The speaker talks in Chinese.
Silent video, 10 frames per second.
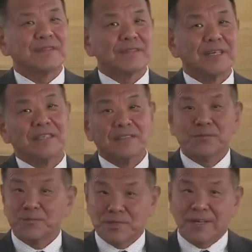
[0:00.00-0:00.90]
哎，
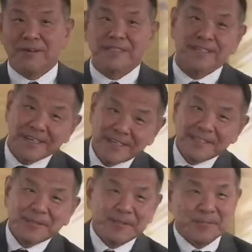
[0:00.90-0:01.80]
不是好事儿哈！
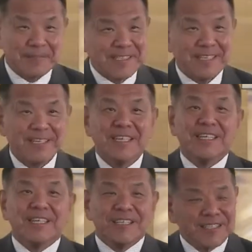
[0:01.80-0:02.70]
我们现在
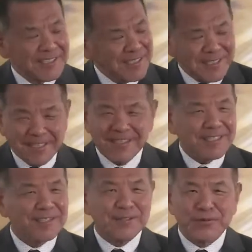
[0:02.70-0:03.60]
呃，今天
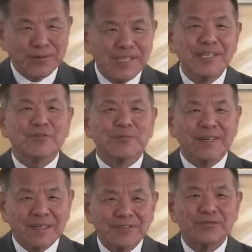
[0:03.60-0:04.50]
很容易，我们
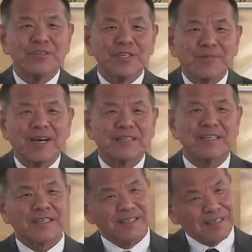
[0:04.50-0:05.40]
很容易把
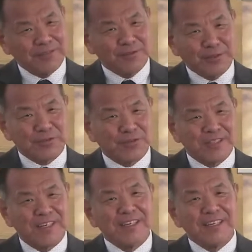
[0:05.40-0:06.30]
这个我们说
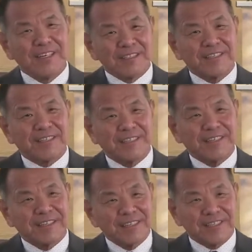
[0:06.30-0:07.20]
的这
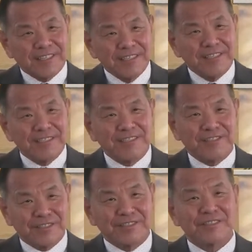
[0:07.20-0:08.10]
个神的
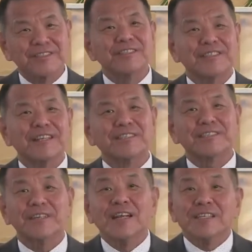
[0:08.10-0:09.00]
启示这件
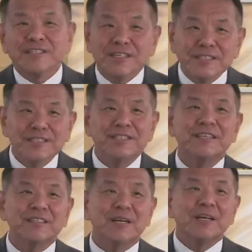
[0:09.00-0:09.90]
事、先知这
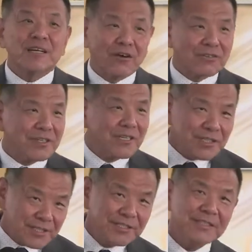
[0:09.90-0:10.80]
件事搞成一个
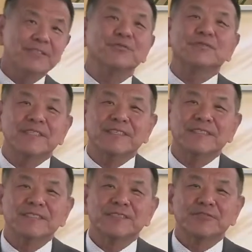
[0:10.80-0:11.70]
世界的东西。
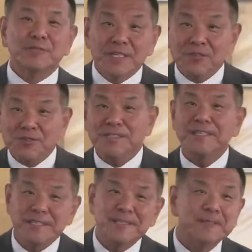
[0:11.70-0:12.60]
我们今天说
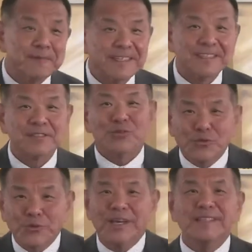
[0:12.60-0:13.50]
先知是什么？就是
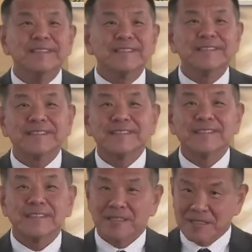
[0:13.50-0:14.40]
预言，
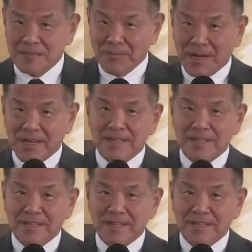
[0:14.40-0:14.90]
是吗？